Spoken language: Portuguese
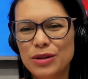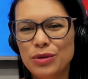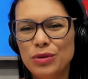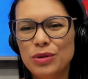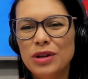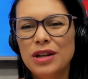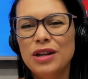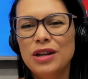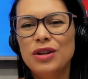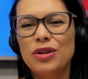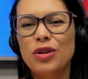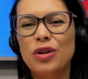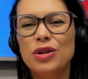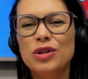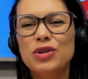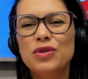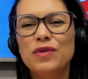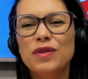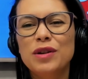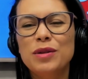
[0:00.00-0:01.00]
questão,
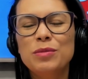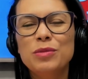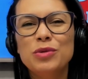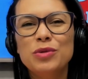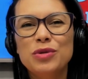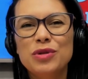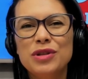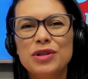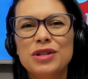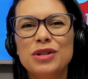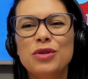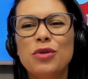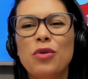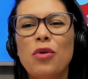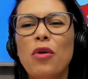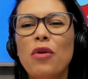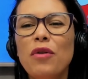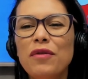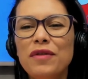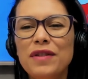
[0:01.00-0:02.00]
nós vamos
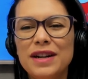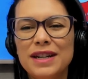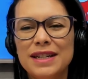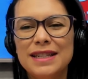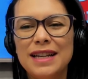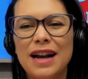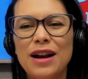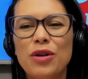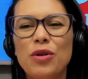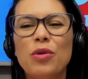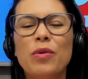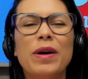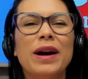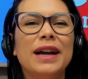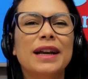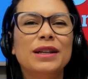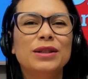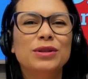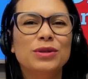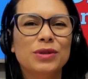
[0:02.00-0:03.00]
conversar com a
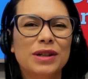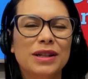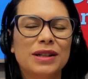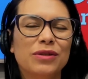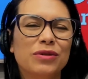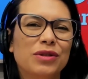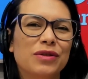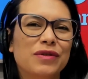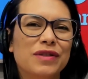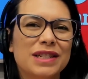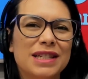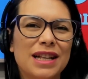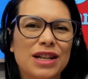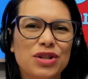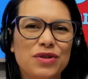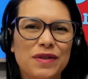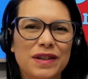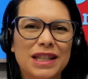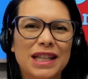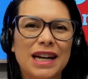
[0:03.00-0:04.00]
reitora da
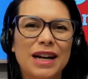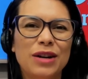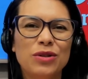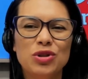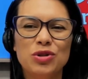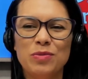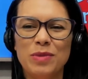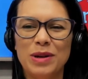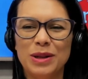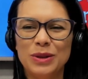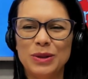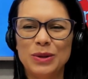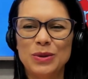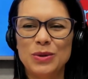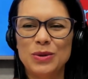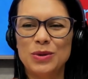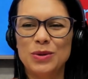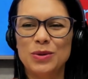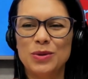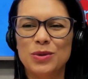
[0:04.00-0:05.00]
Universidade Federal de Mato
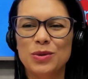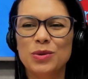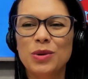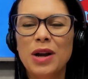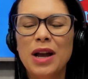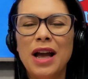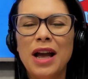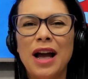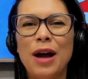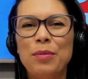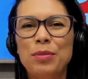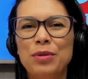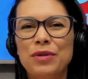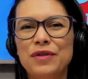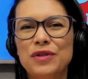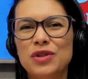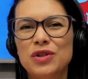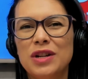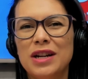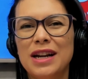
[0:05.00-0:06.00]
Grosso do Sul, a
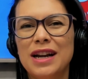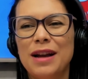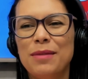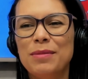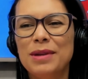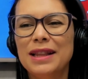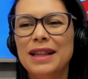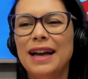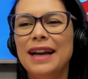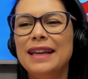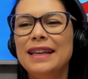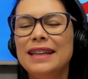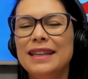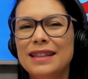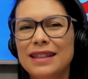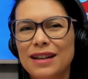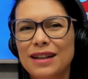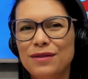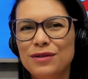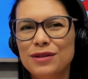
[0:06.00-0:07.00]
professora Camila
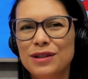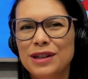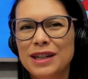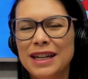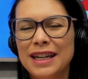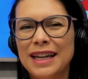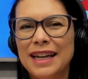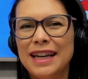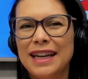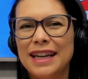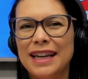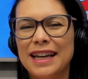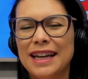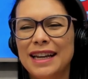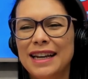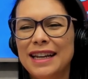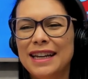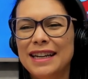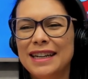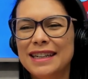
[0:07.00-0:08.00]
Itavo.
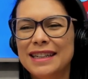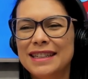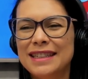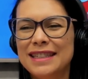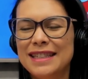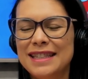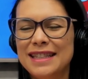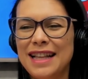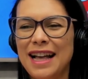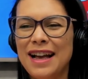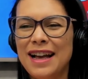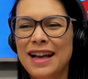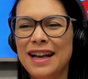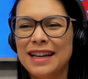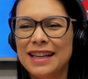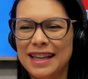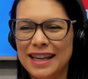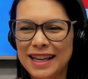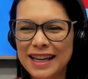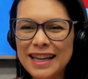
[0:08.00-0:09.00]
Ela está
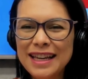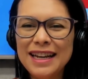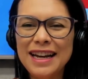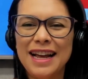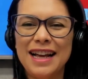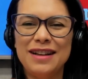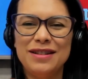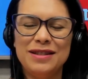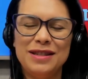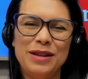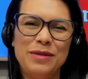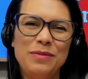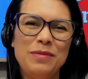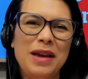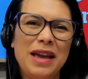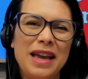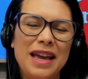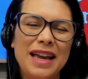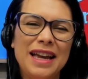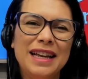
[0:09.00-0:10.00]
aqui na Rádio
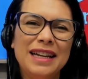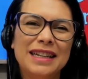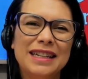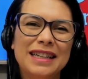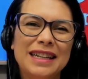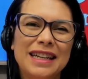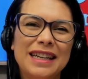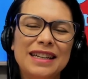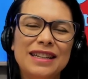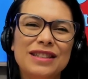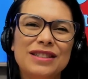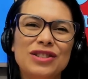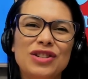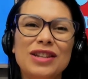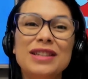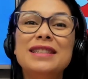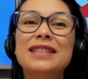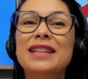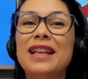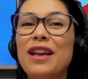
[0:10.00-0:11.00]
CBN, né?
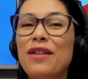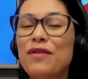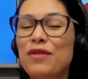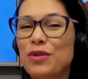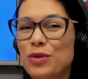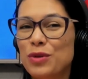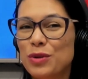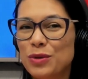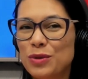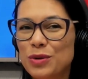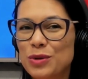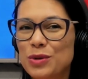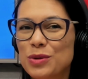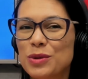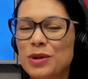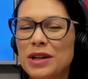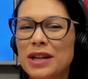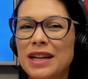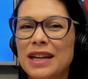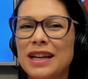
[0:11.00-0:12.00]
Já esteve
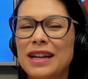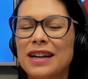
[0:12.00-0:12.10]
conosco